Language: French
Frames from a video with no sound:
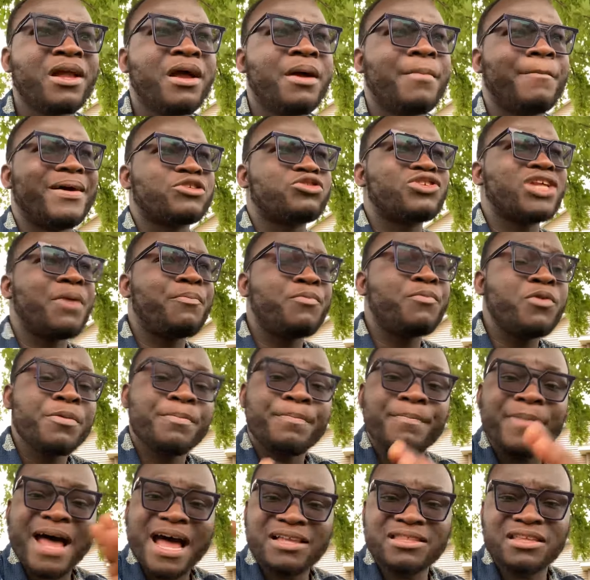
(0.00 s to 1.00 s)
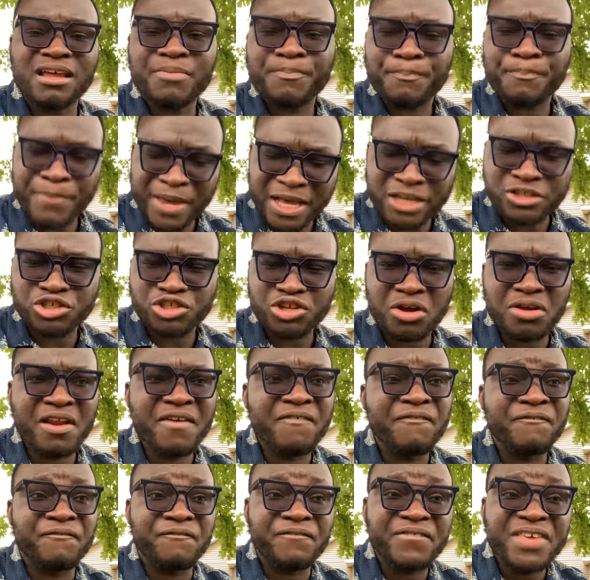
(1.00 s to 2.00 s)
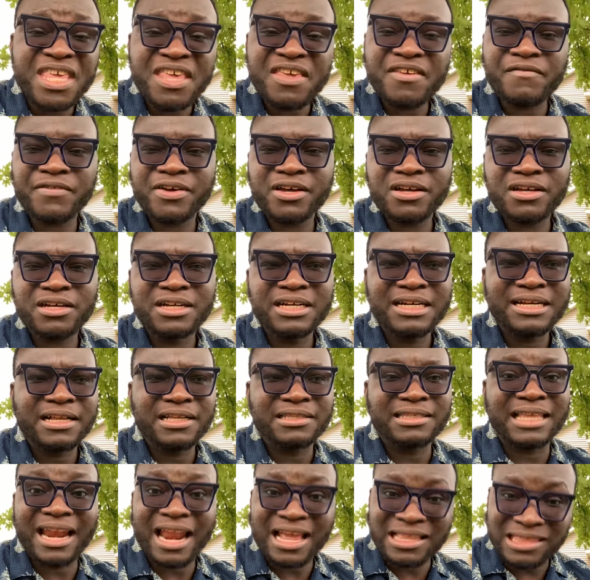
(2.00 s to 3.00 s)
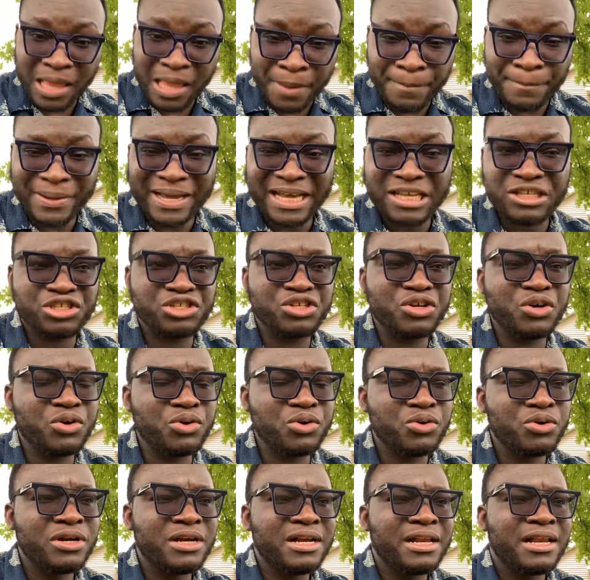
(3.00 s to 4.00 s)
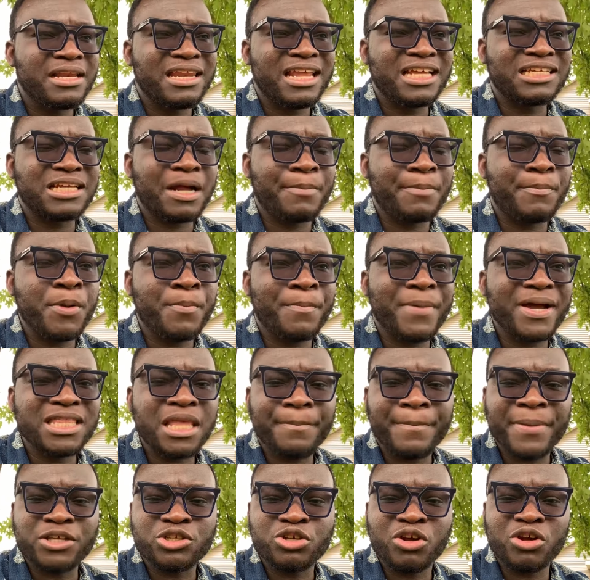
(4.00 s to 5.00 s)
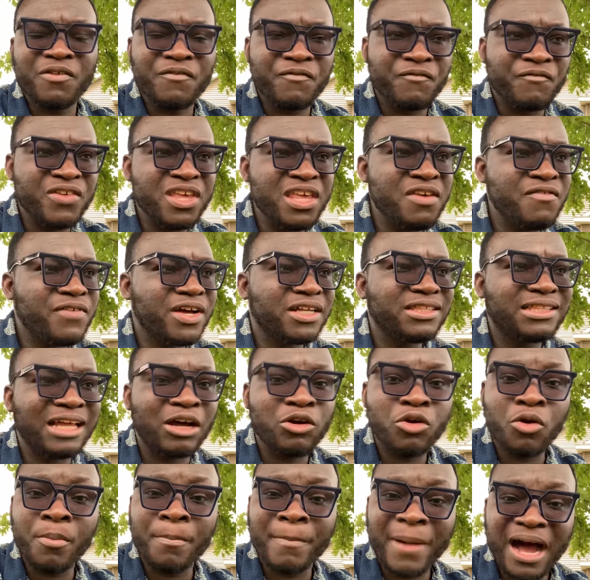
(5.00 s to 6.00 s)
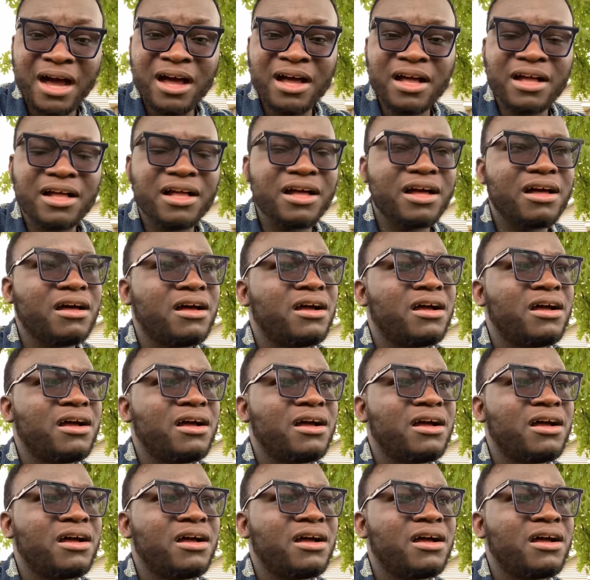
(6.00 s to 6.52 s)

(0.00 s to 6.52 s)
Parce que la plupart des personnes vivent dans la dépression. Les gens, la plupart des personnes vivent dans le manque.